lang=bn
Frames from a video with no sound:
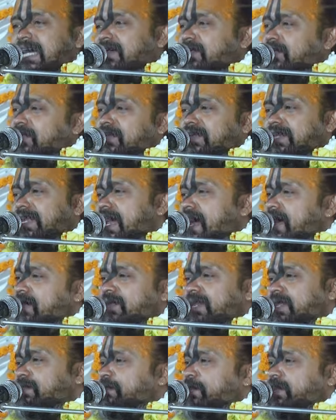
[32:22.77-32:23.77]
জাগরণ না
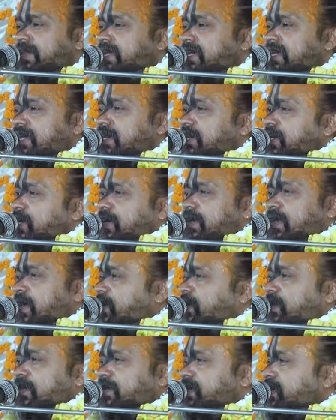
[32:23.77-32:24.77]
হলে পরে
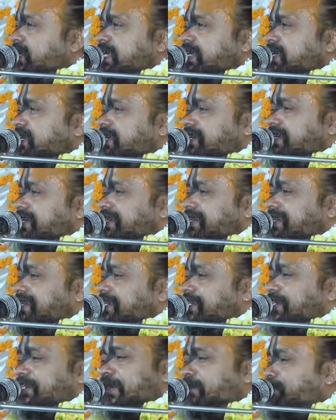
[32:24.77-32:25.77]
কখনোই
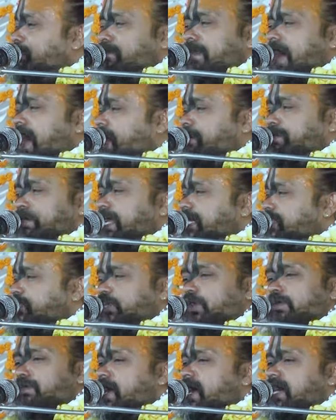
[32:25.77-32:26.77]
সম্ভাবনা
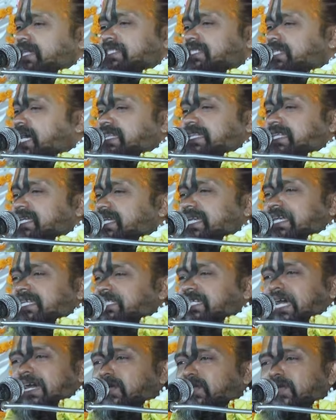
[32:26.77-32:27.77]
সমাজ জাতিকে
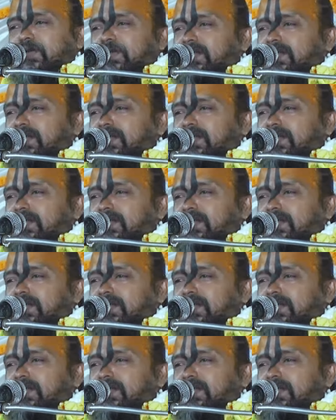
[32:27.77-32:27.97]
জাগরণ